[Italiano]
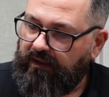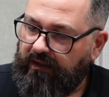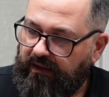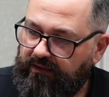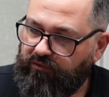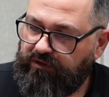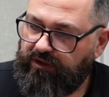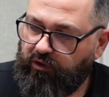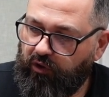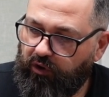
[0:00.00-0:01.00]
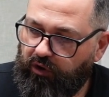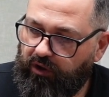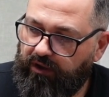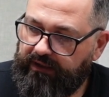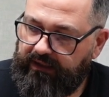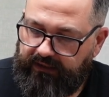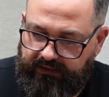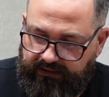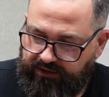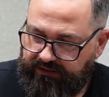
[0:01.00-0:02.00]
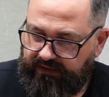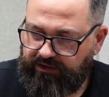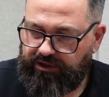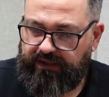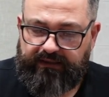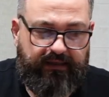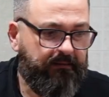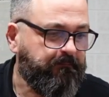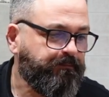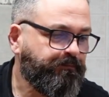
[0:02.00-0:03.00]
eh, tutti i colori, eccetera, eccetera.